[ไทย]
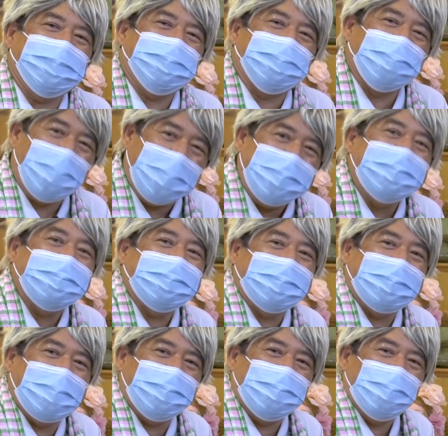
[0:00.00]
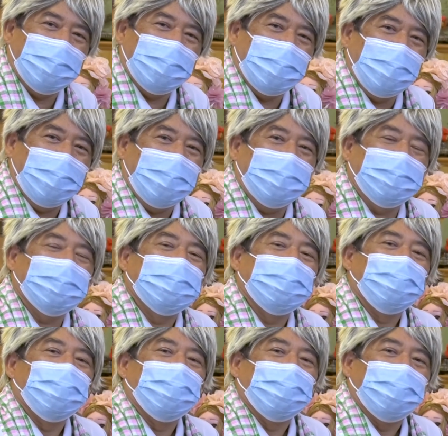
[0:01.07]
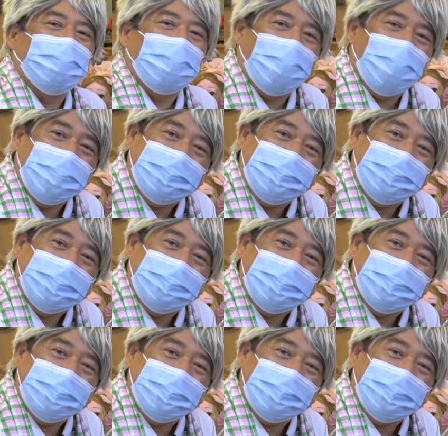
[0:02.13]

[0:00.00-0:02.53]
กส่วนหนึ่งนะครับ ของค